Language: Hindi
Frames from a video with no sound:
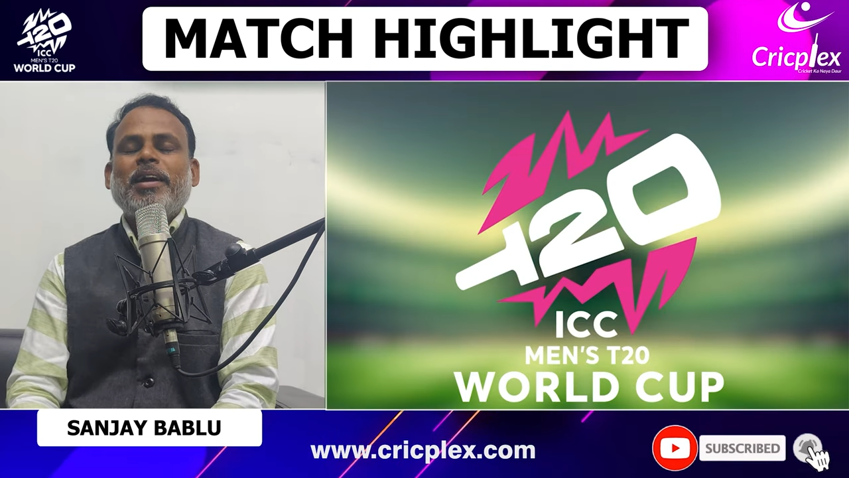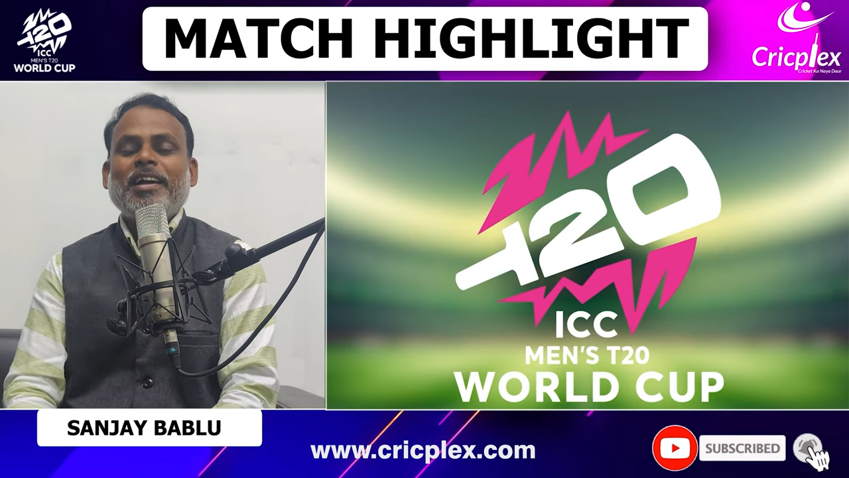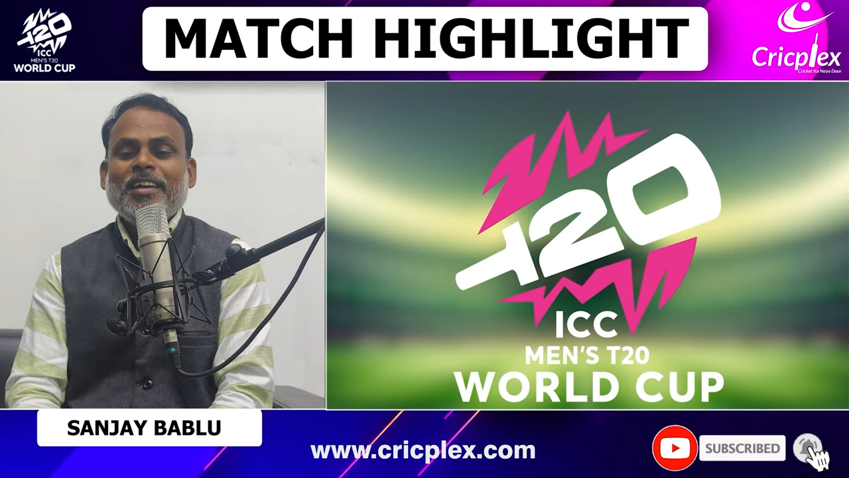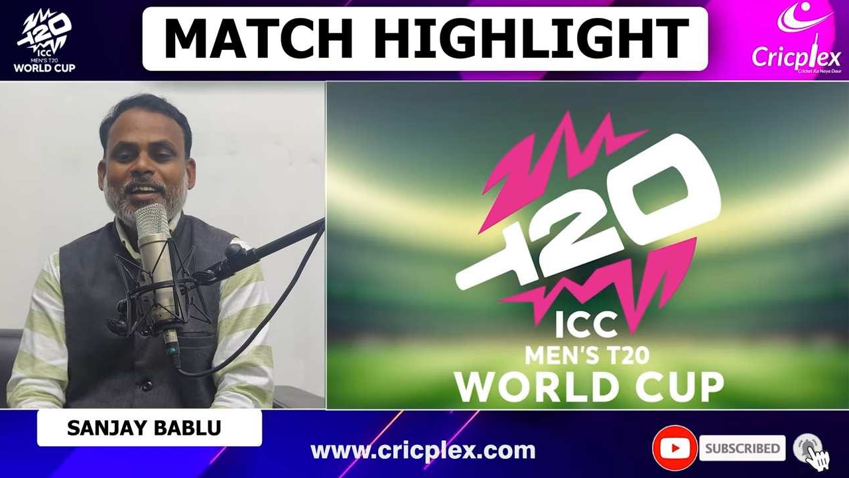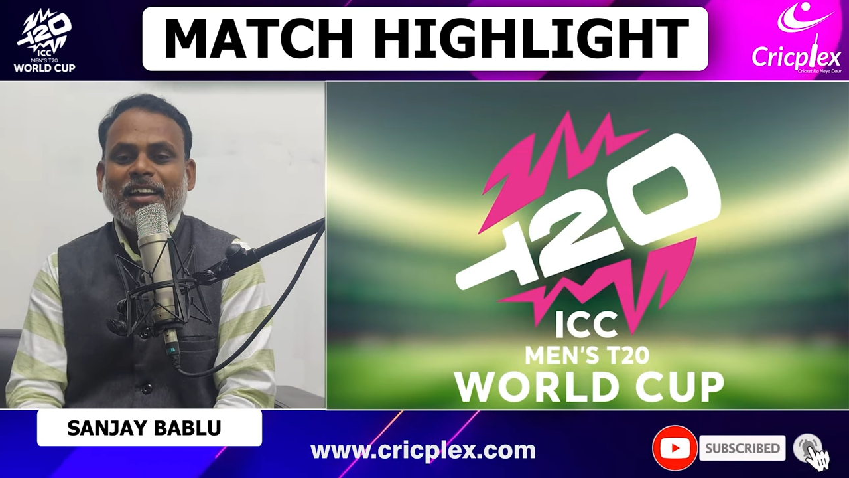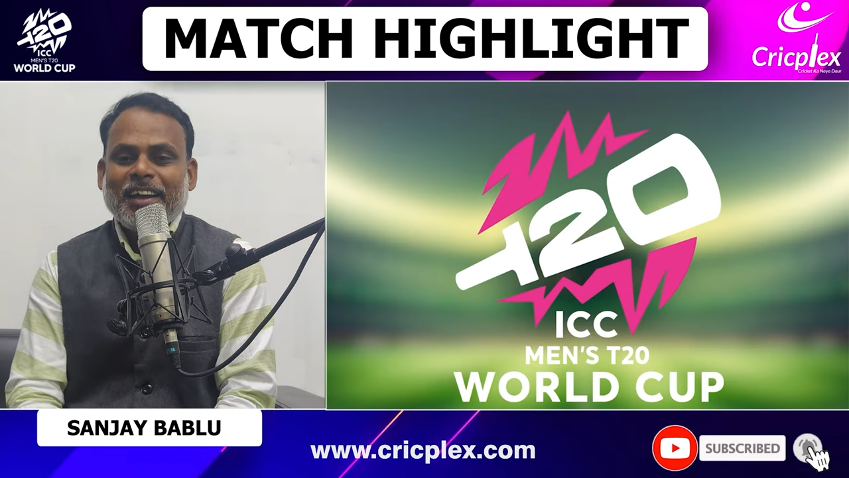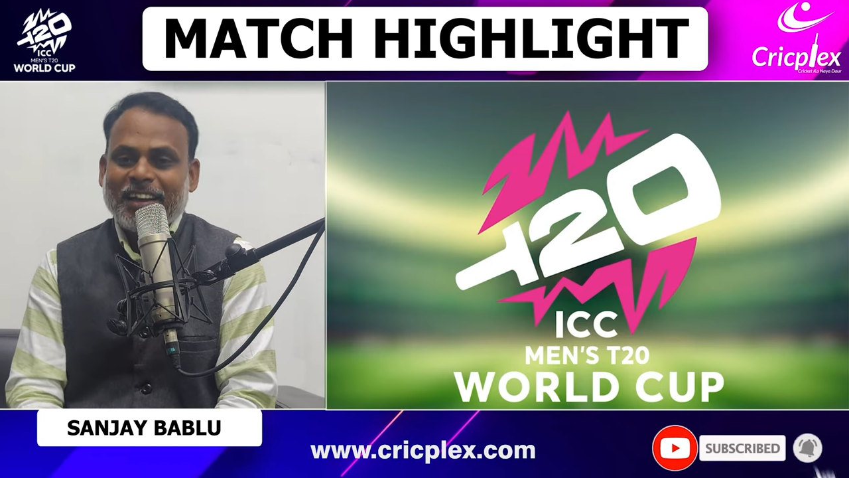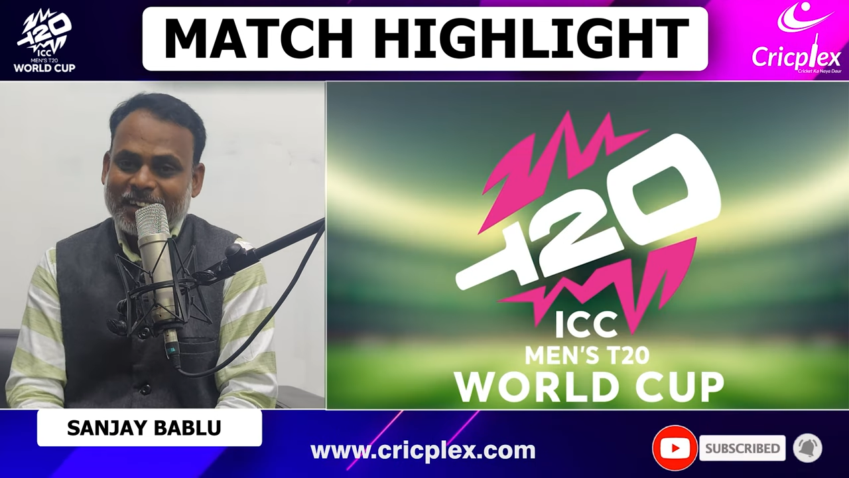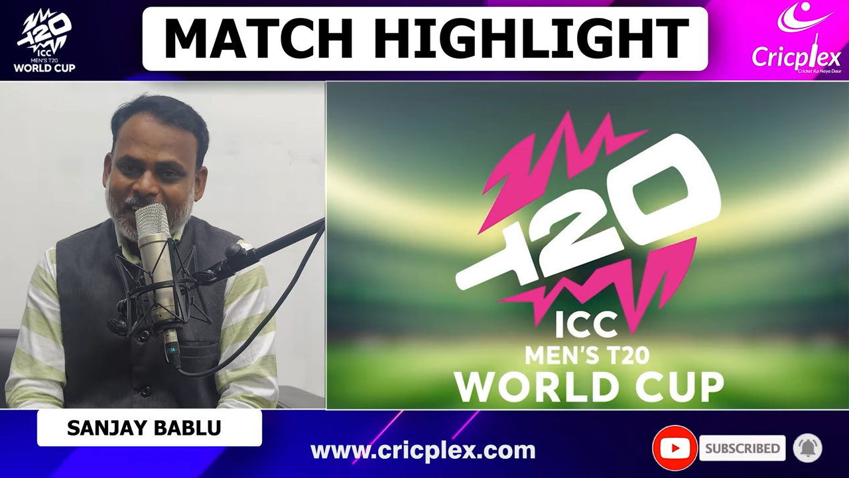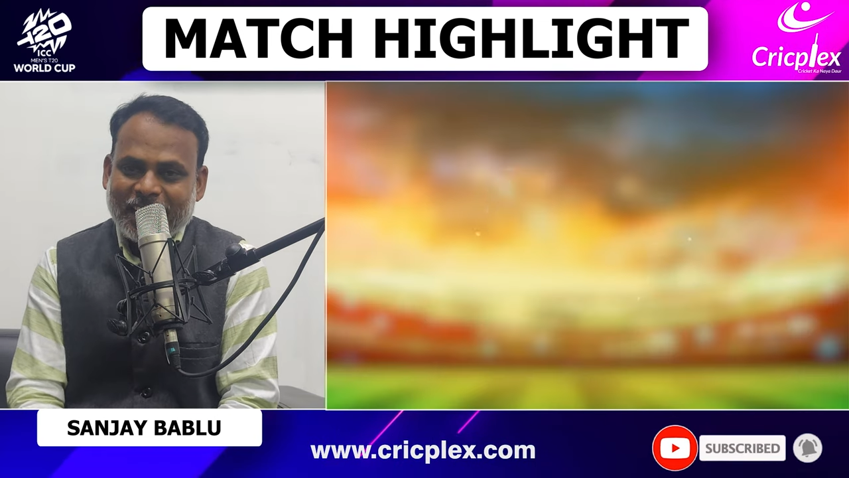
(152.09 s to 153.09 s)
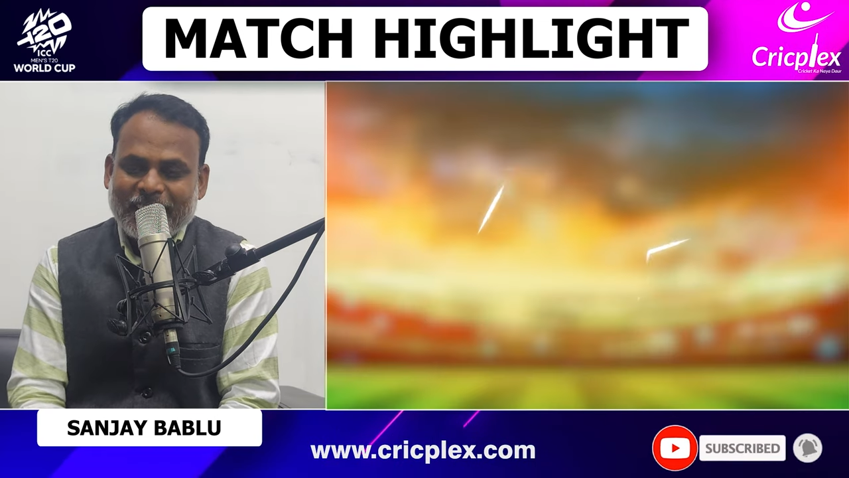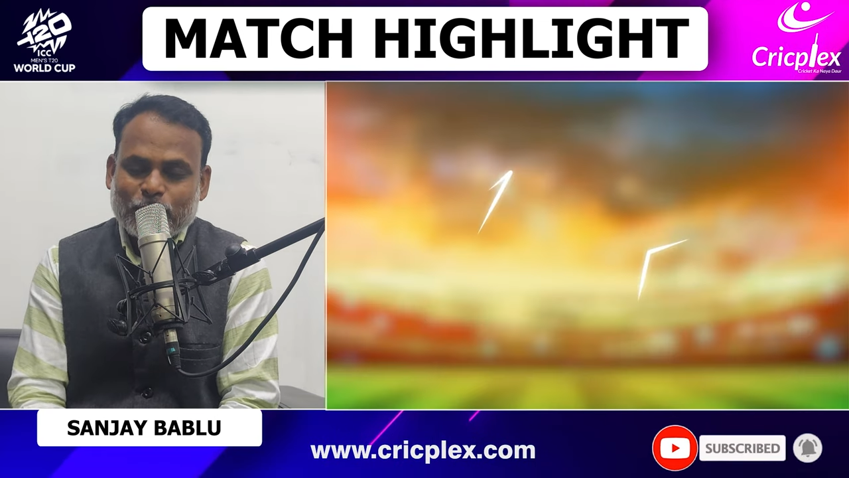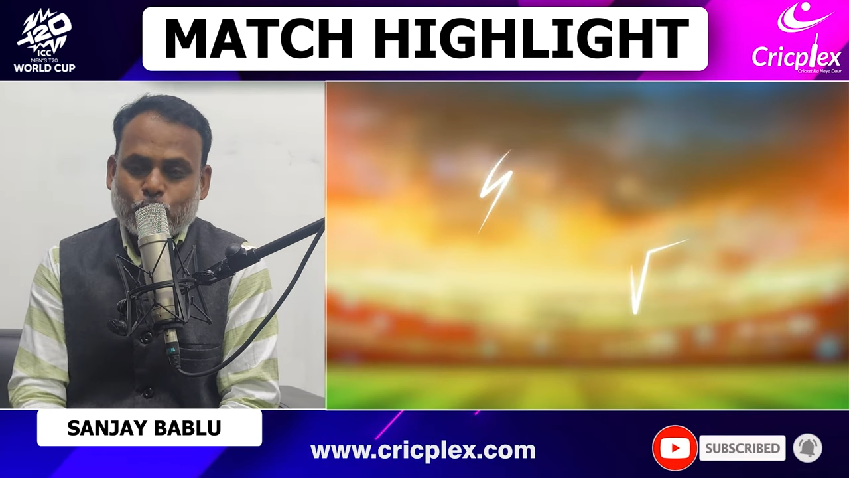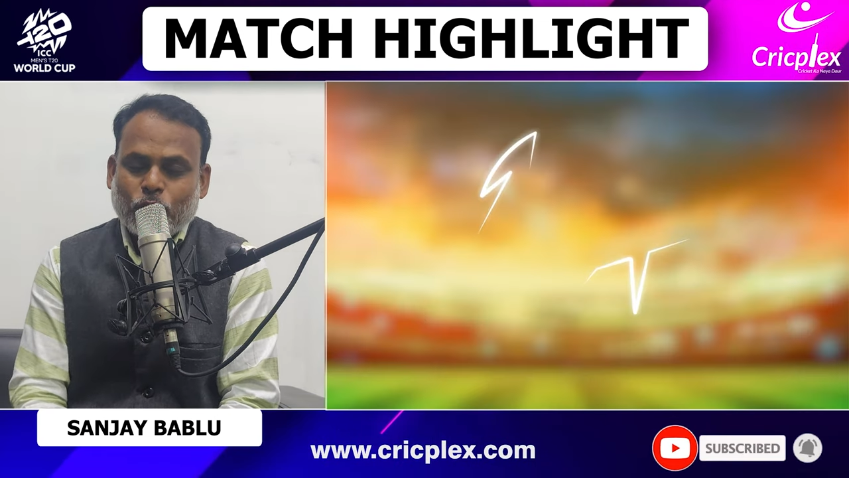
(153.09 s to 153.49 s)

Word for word: में इंग्लैंड एक